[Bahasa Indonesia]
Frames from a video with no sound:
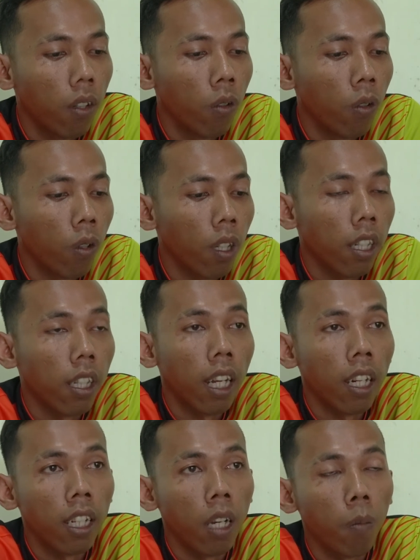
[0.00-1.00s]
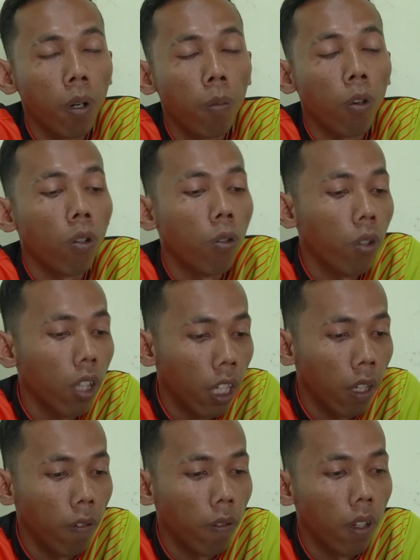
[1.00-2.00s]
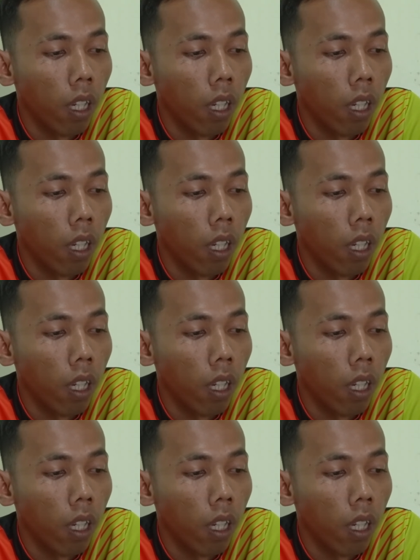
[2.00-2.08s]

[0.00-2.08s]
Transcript: untuk reseller yang berproduktif